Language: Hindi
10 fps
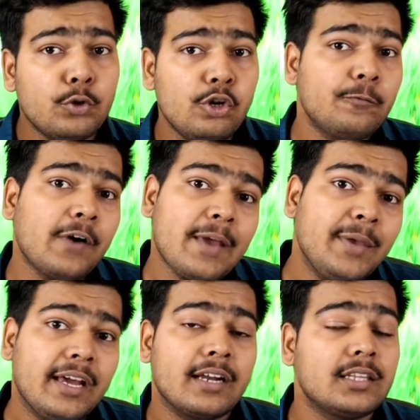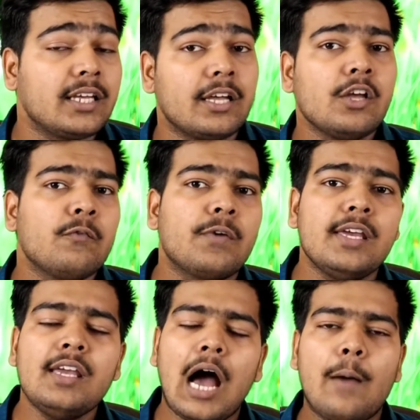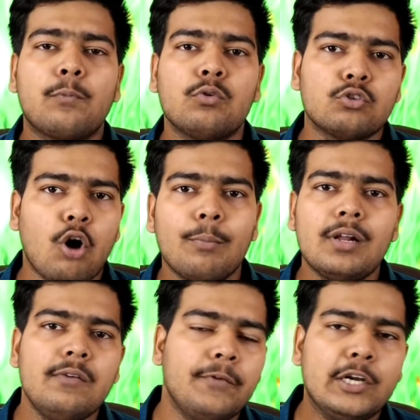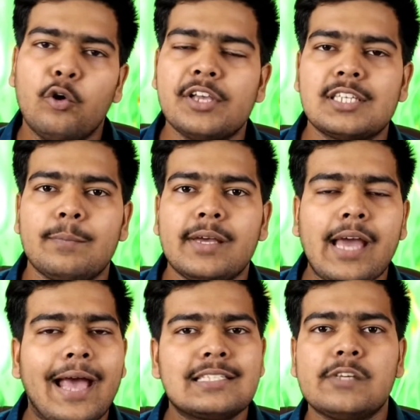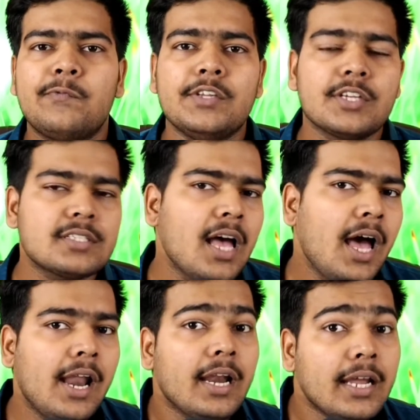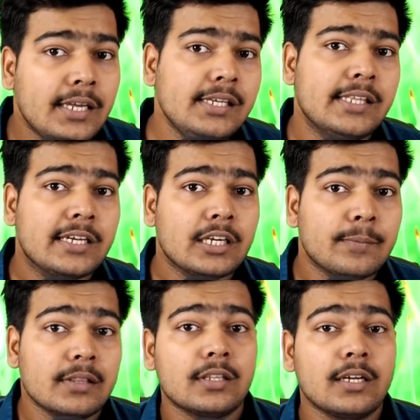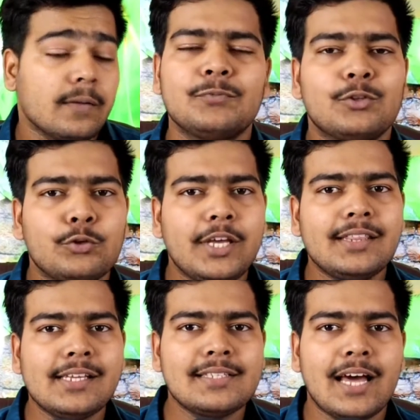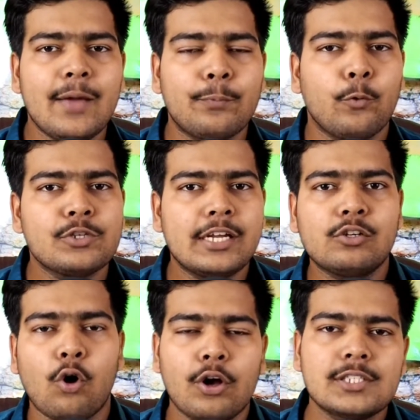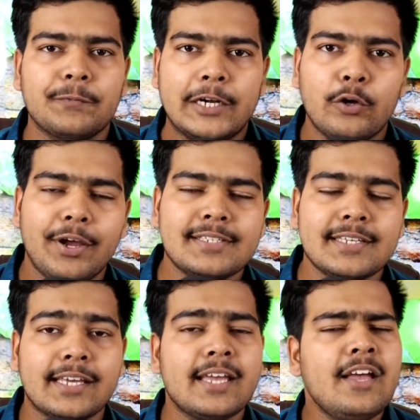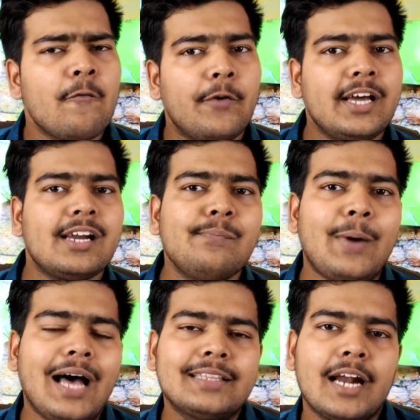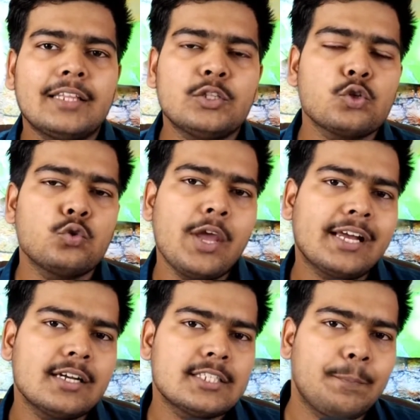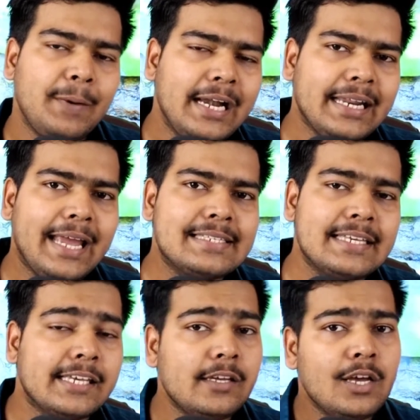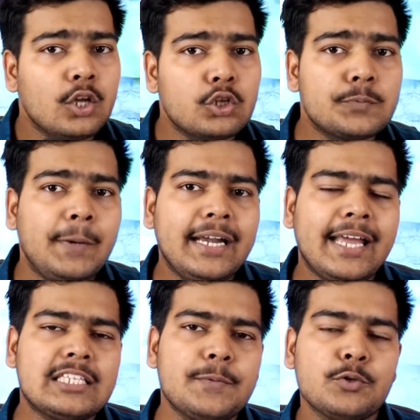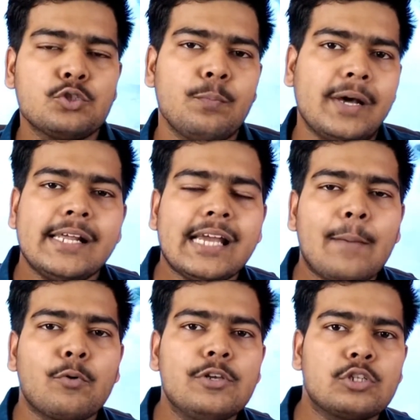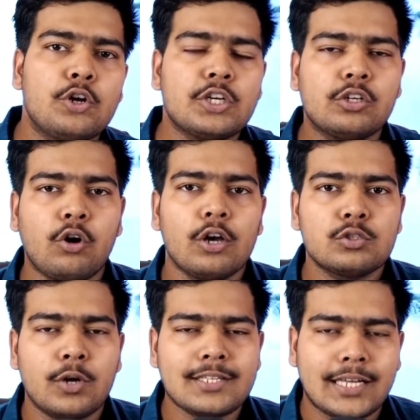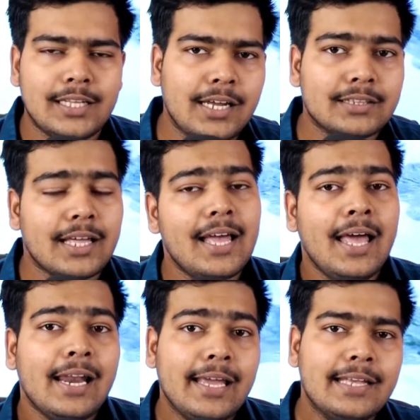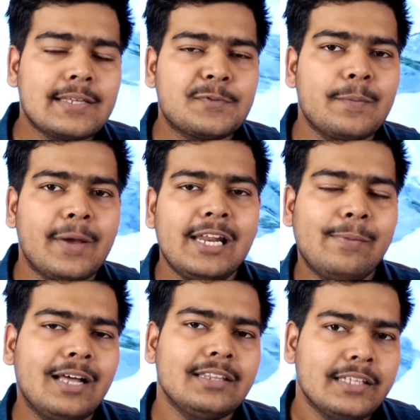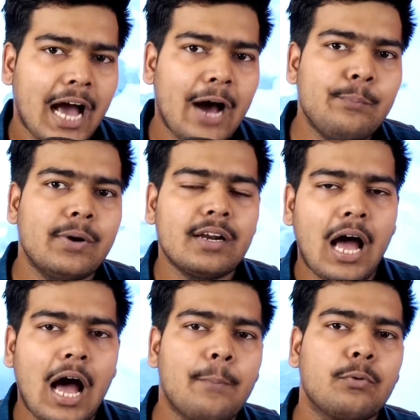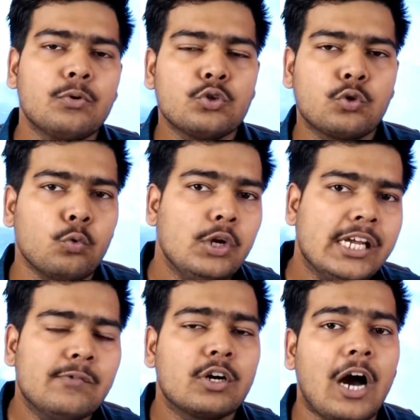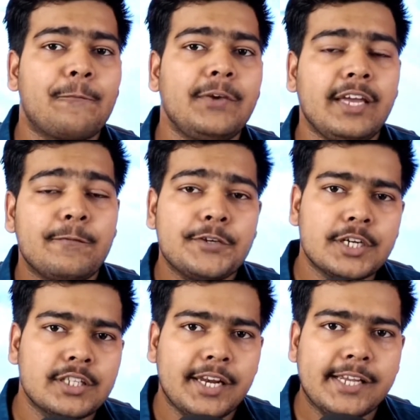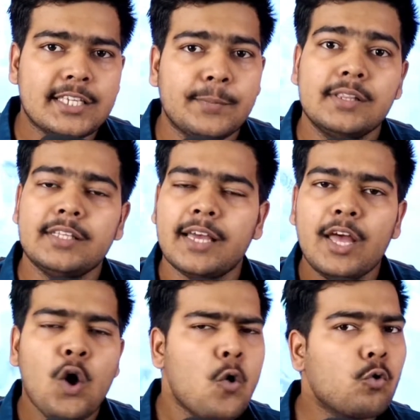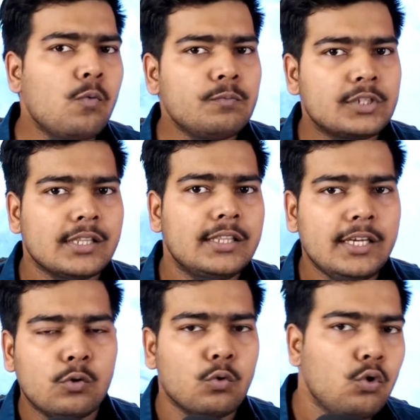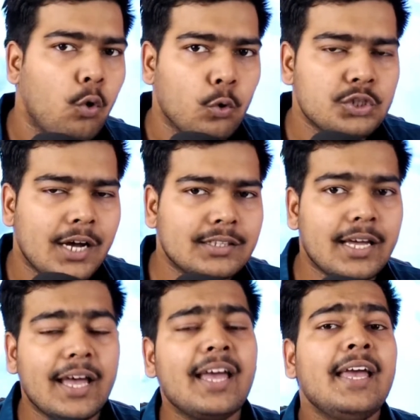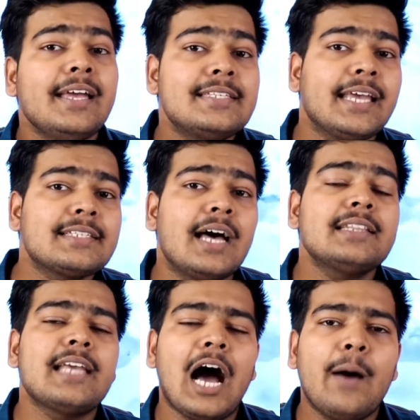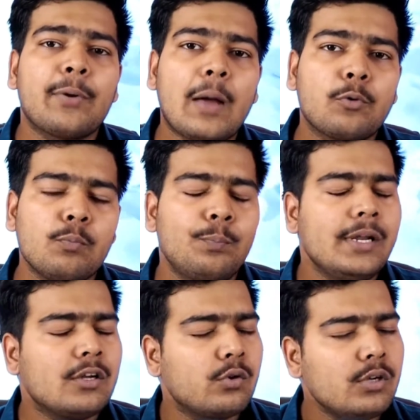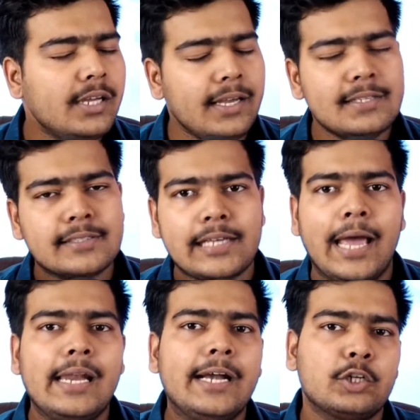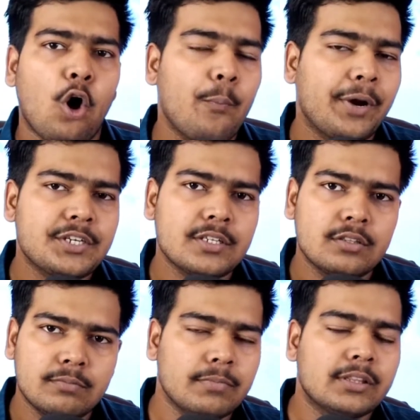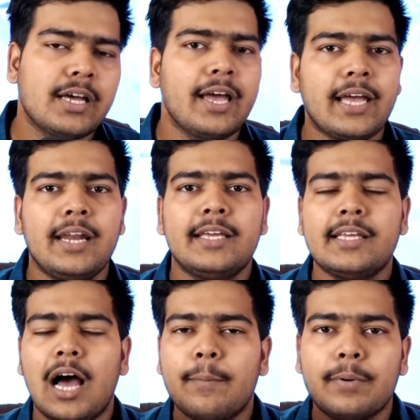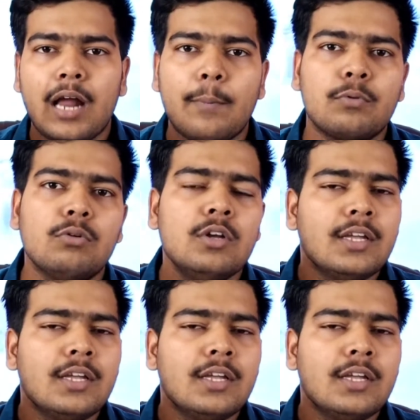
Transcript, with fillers: प्यूरिफाई भी करते हैं वही आपको नॉर्मल विंडो ए में ऐसे फीचर्स नहीं देखने मिलते हैं तो ये थे सारे प्रोज एंड कॉन्स विंडो एसी के वही अगर हम बात करते हैं दोस्तों एक स्प्लिट एसी की तो स्प्लिट एसी में दोस्तों भले ही आपको इंस्टॉलेशन कॉस्ट थोड़ा ज़्यादा लगता है लेकिन सबसे पहली बात यहाँ पर आपको जो कूलिंग है वो काफ़ी इफिशियंट तरीके से मिलती है रूम जल्दी कूल हो जाता है इसी के साथ यहाँ पर आपको बिल्कुल ही साइलेंट ऑपरेशन मिलता है यानी कि यहाँ पर आप आपको